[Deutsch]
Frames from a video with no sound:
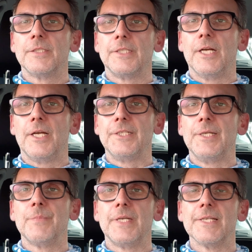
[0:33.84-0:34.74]
der an
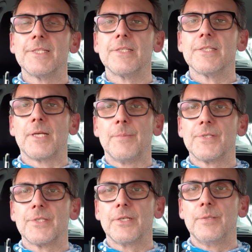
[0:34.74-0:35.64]
jedem ersten
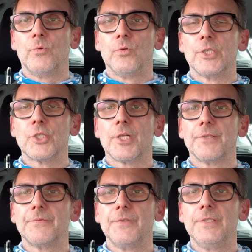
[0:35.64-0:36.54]
Samstag im Monat
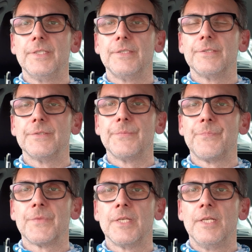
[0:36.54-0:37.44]
stattfindet.
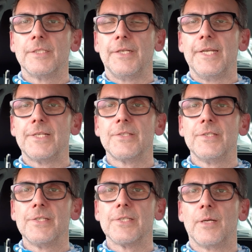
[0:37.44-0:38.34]
Der nächste
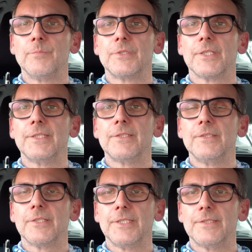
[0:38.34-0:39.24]
ist am
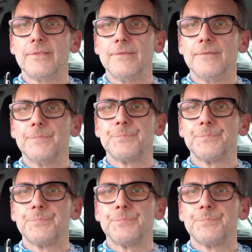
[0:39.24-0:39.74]
3.3.